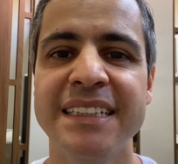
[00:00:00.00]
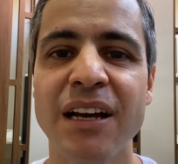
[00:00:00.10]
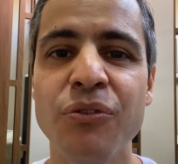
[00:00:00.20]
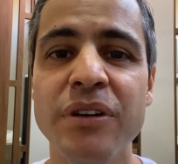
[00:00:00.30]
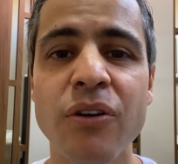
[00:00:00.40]

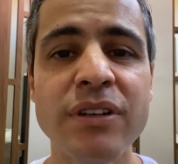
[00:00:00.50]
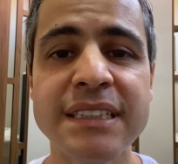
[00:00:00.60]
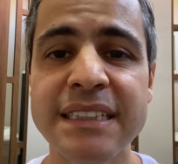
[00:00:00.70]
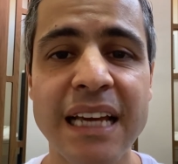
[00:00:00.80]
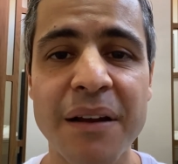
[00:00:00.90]
Então, não
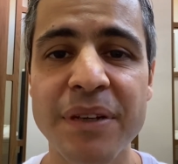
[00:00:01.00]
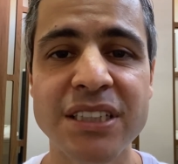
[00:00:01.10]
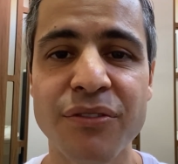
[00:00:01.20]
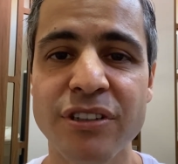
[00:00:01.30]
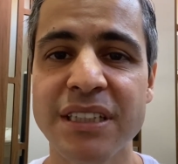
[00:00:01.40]
necessariamente
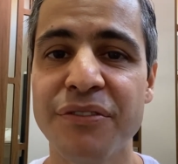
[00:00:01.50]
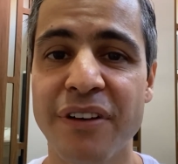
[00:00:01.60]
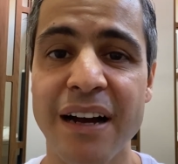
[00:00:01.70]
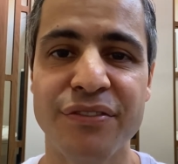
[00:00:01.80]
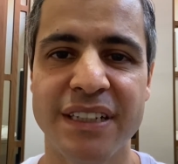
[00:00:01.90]
que você
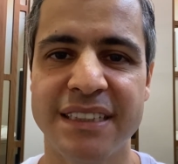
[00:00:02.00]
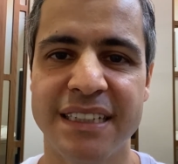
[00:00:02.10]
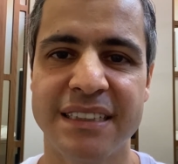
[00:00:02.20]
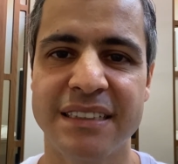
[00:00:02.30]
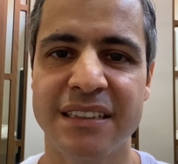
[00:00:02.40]
vá fazer
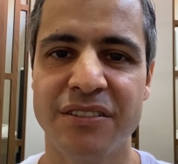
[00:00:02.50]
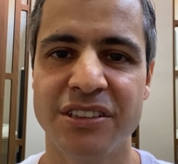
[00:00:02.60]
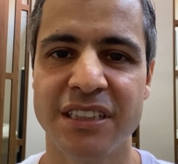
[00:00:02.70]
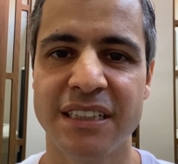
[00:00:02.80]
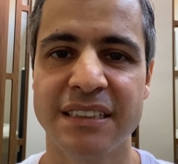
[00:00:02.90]
essas
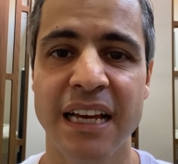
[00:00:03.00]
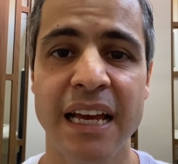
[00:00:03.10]
cirurgias.